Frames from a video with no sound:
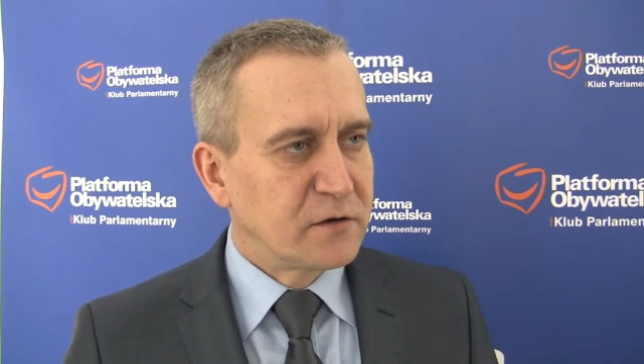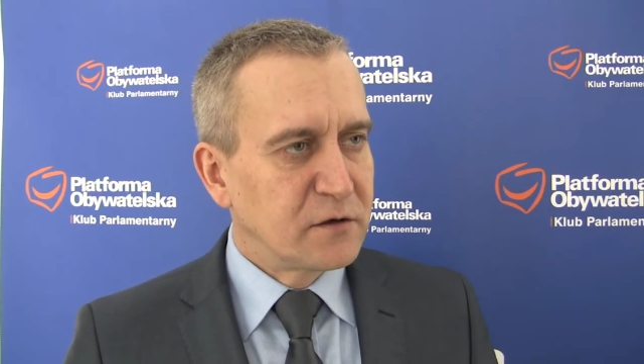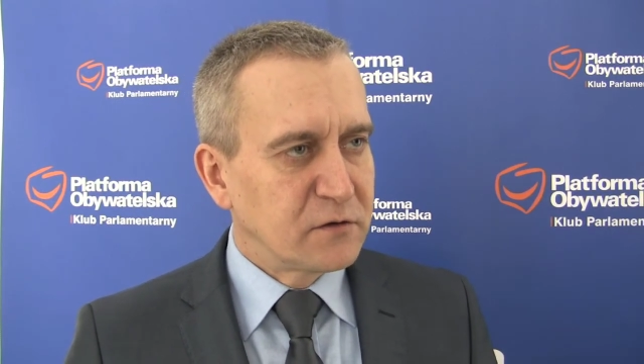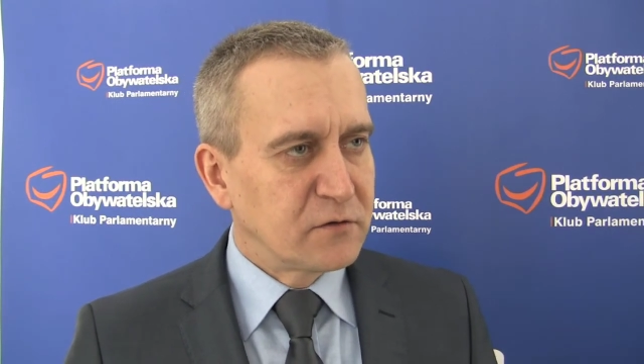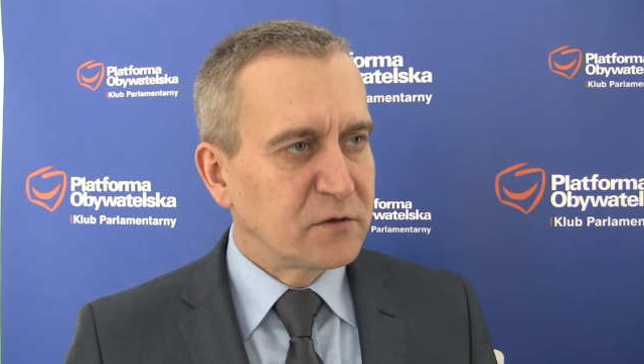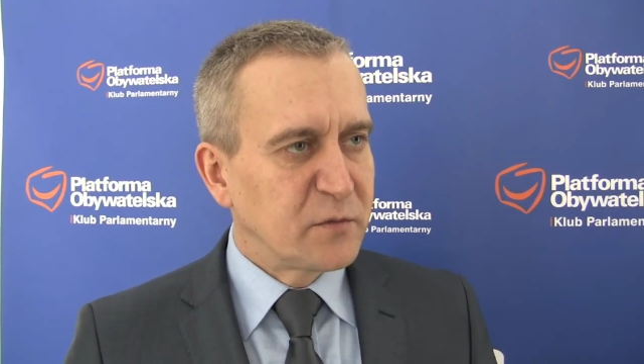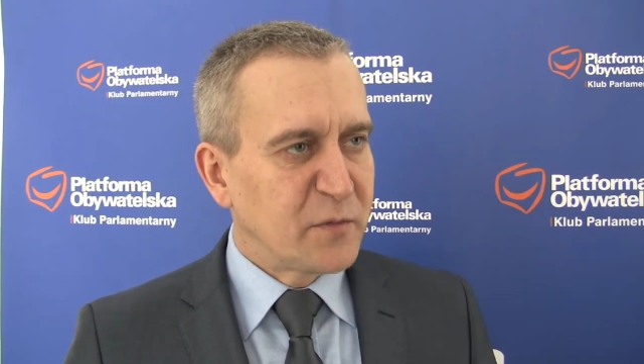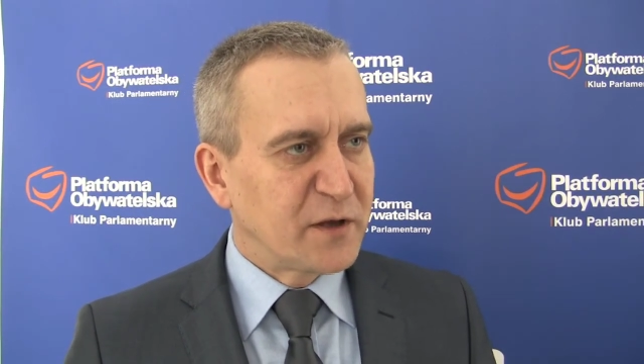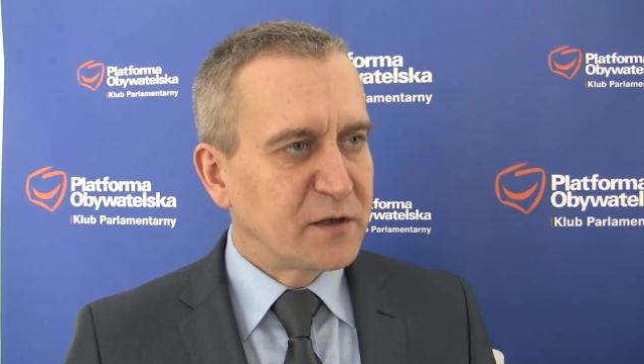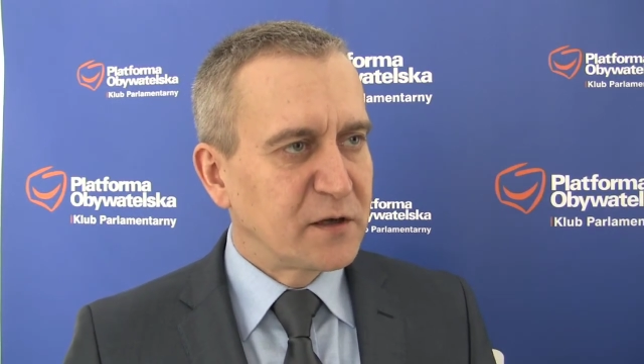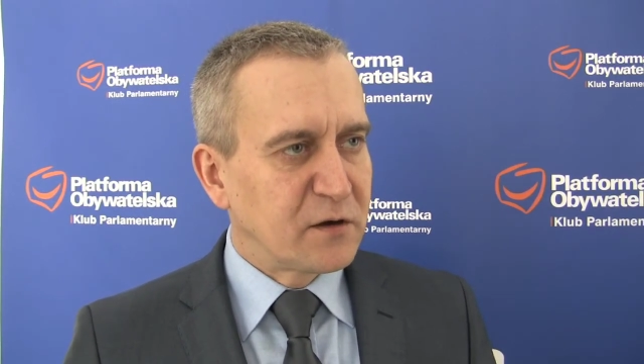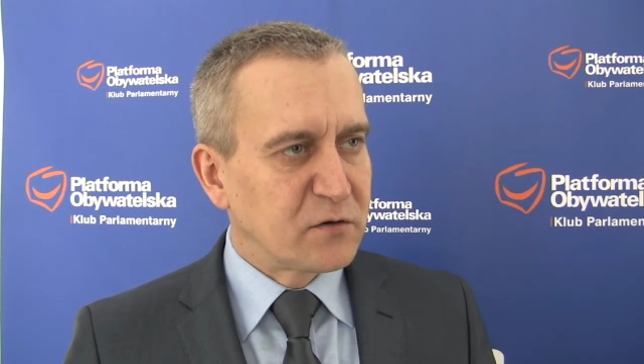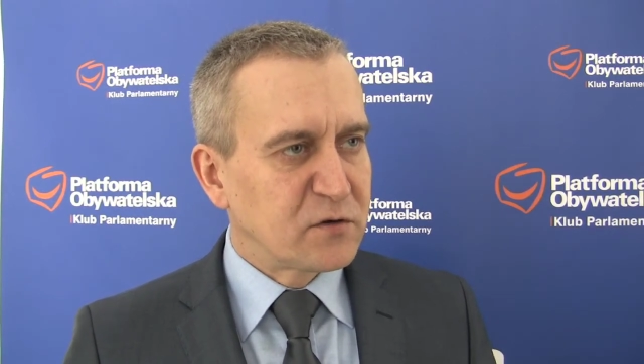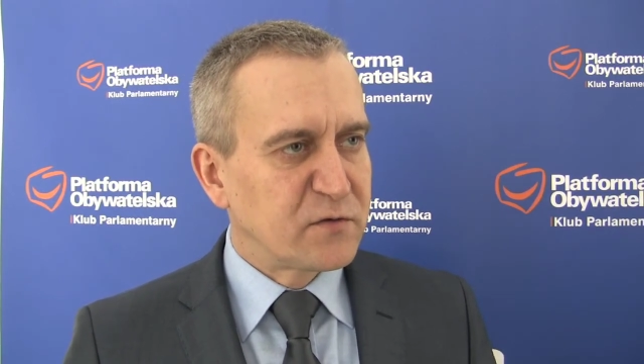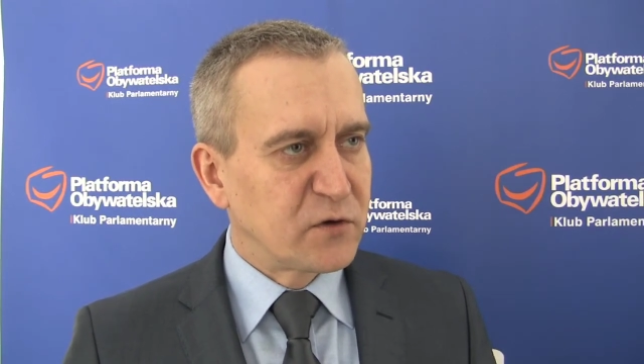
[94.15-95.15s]
tylko
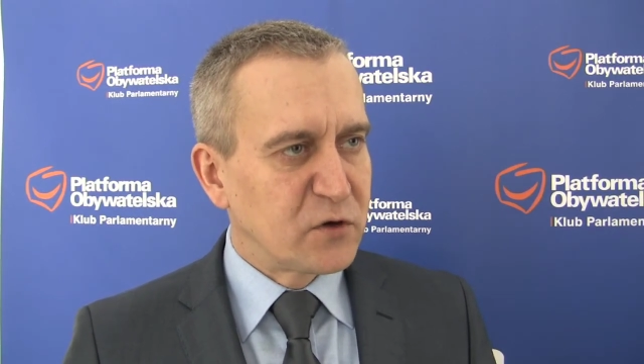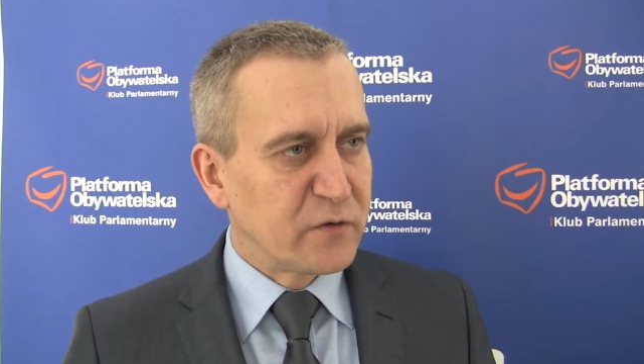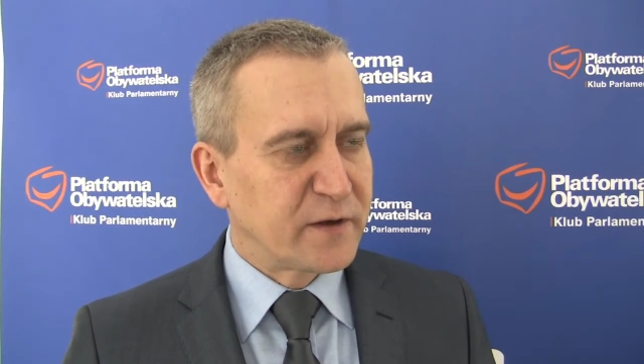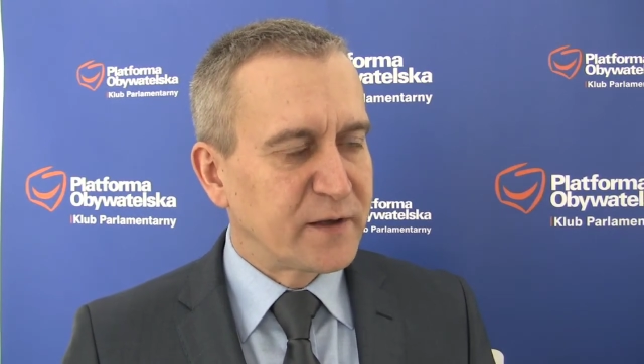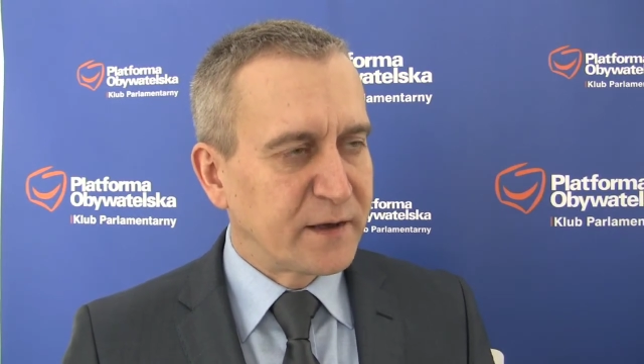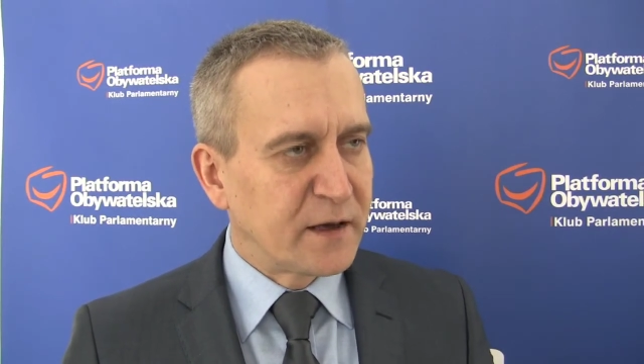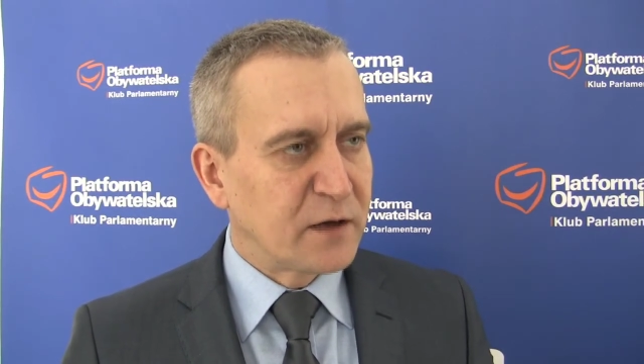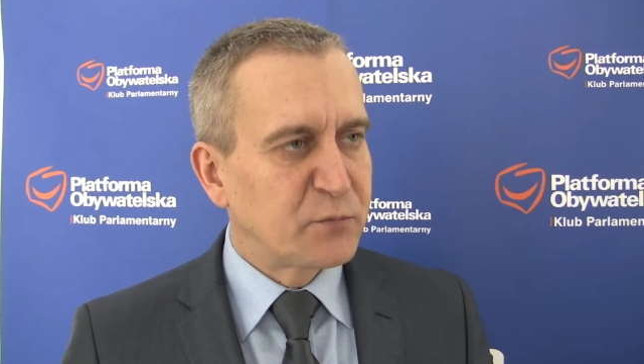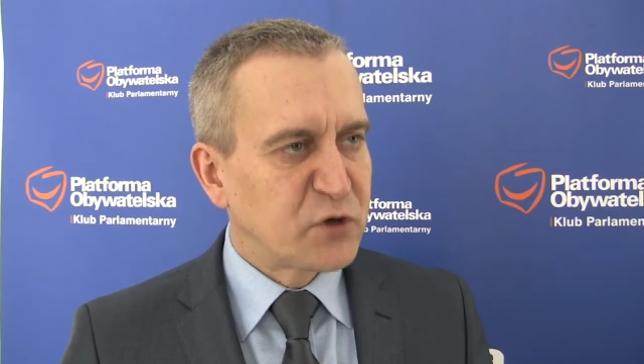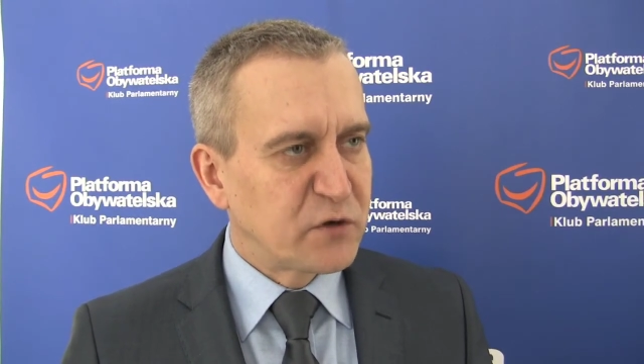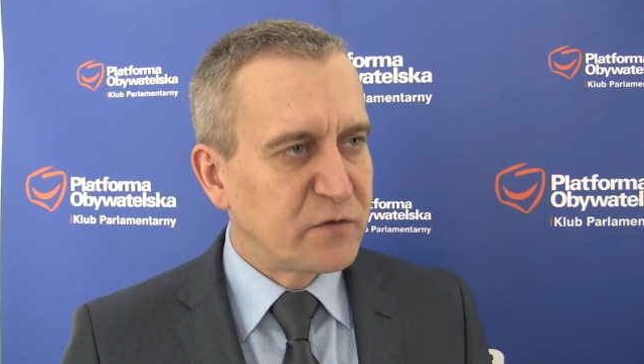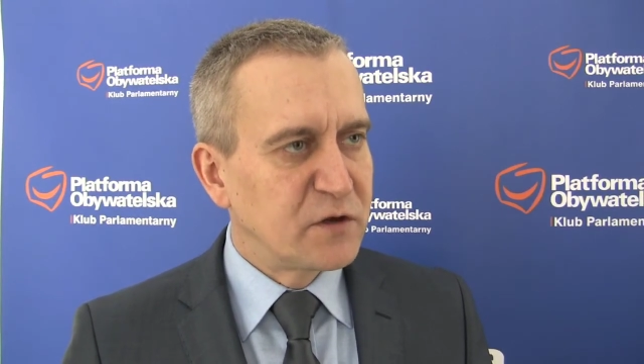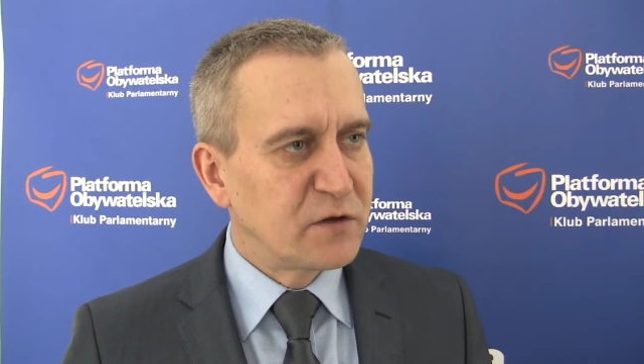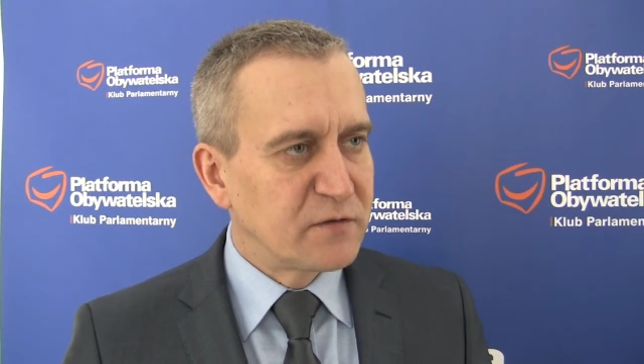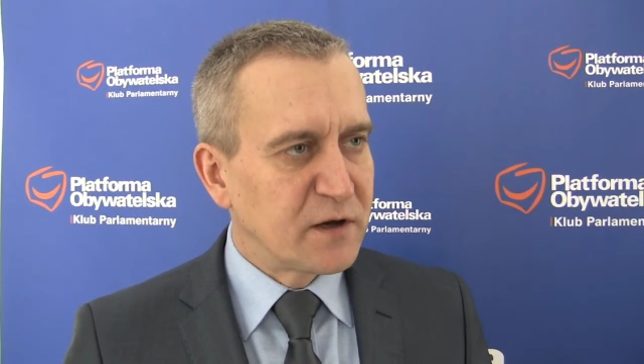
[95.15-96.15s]
tematyka rozwojowa, tak jak
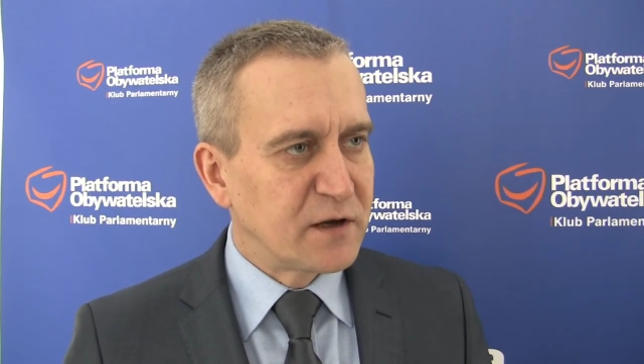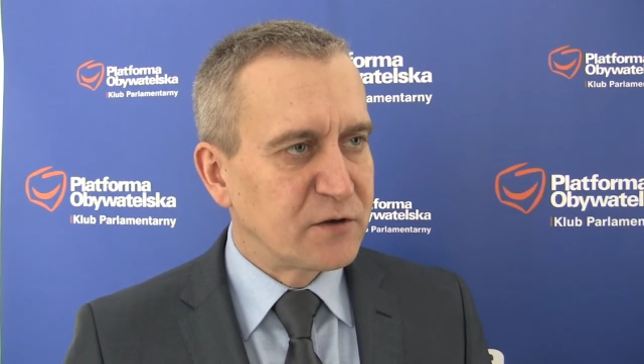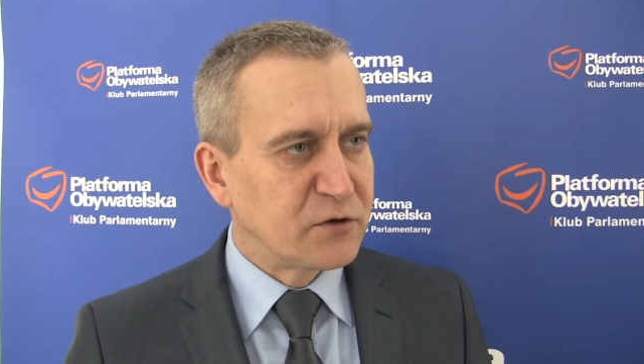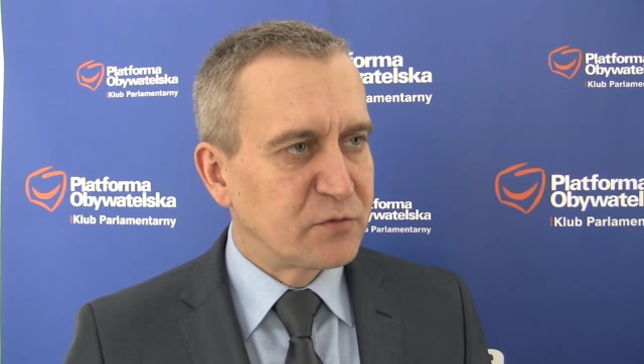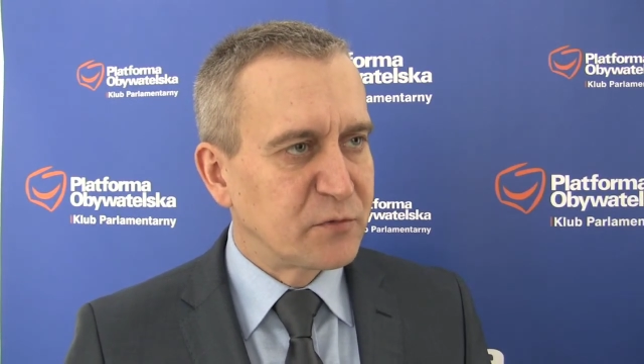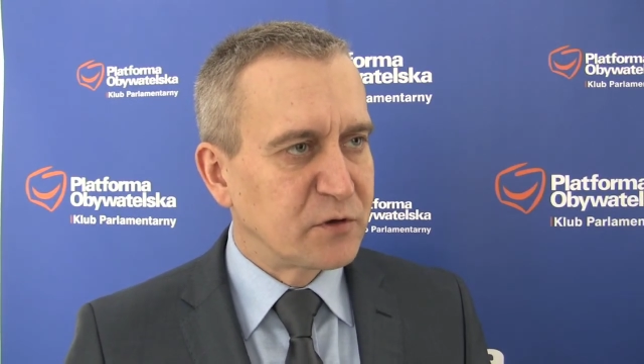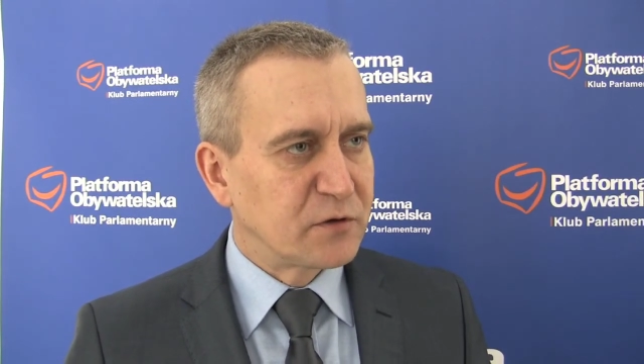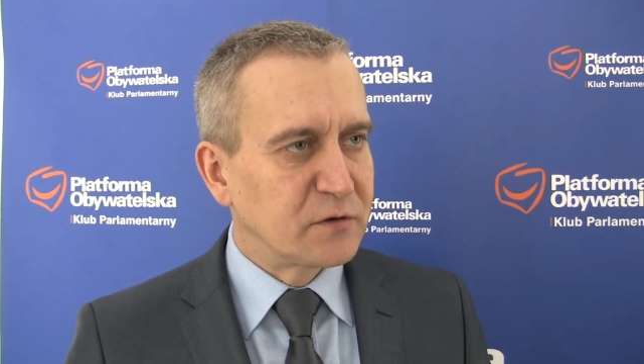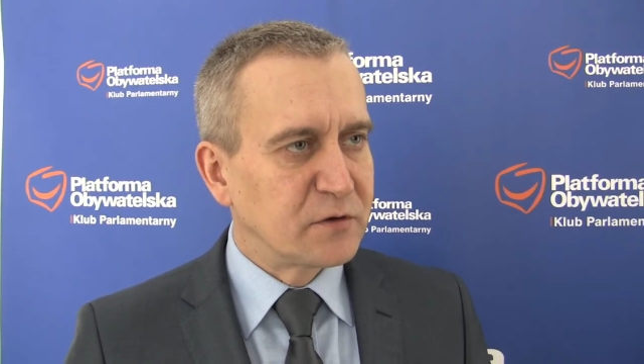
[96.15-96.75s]
przewidywaliśmy.